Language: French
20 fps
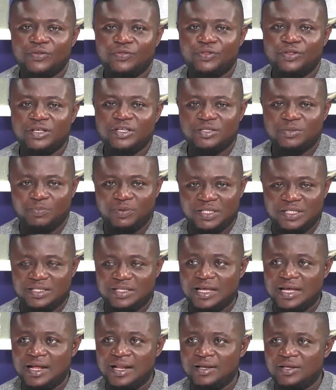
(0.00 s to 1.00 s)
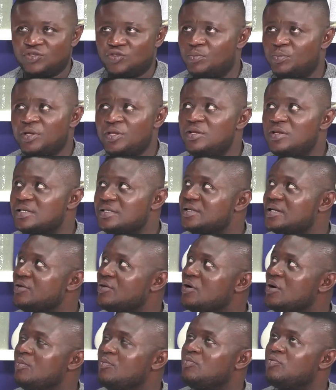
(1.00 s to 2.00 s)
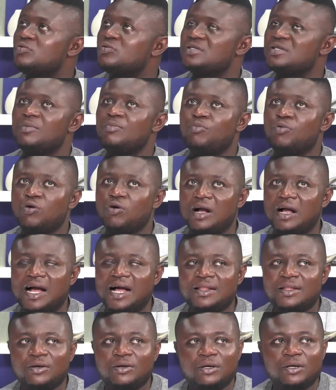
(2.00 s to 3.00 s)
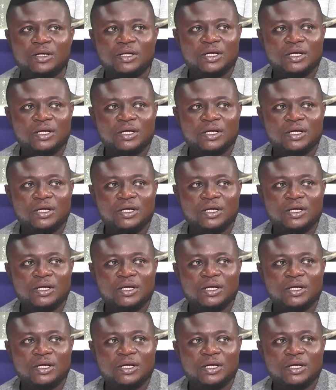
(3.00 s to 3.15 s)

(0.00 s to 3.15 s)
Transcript: de spécial et je bénis le Seigneur pour ces beaux cadres.